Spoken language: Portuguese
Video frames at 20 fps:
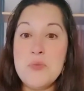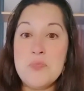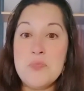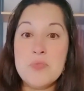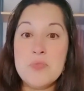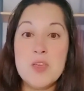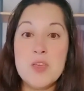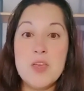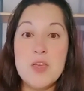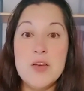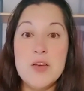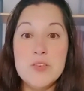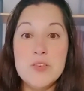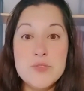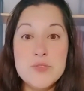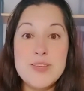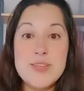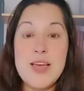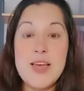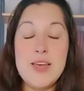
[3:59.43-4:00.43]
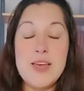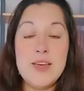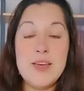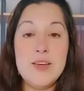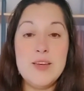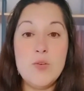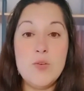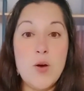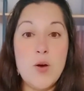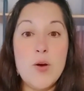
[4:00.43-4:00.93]
Eu não sei
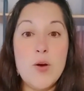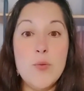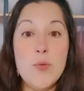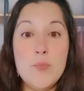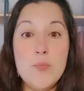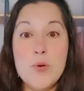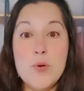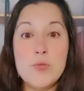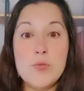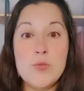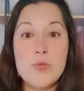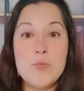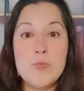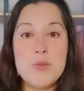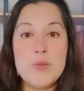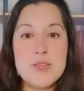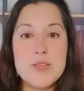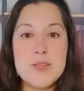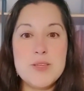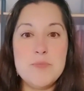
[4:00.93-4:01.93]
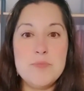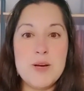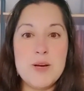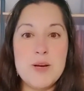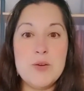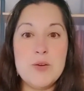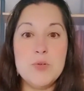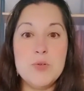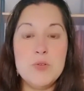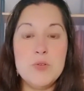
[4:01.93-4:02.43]
qual é o ponto
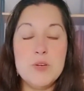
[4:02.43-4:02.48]
principal.